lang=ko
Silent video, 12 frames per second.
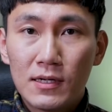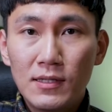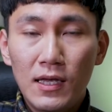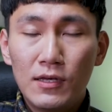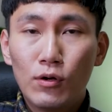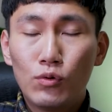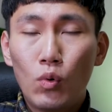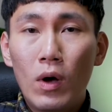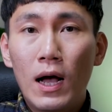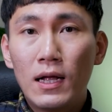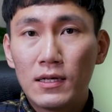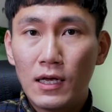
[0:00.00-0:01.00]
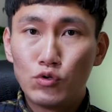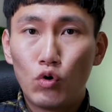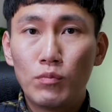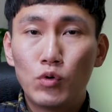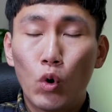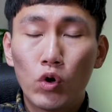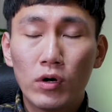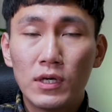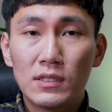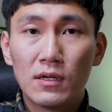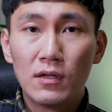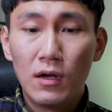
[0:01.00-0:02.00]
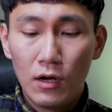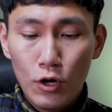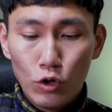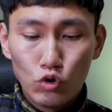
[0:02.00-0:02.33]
근데 이것 또한 이렇게 조금 요령이 있어서